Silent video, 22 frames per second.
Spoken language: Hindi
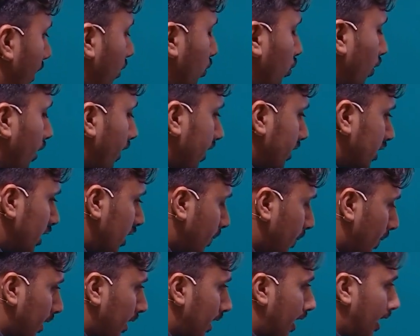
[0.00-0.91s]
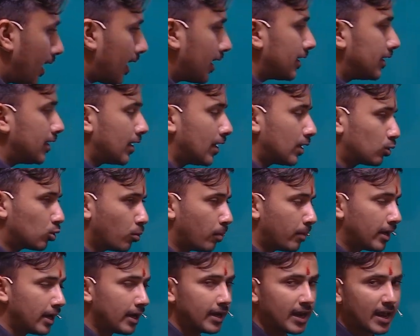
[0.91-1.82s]
तो इसी प्रकार ये तो
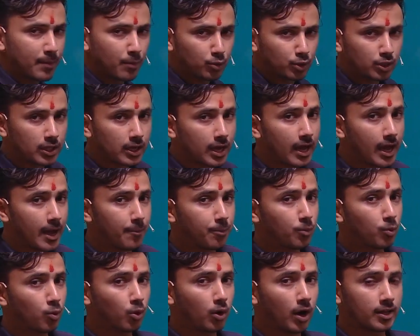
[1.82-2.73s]
मैंने डेमो दिखाया आपको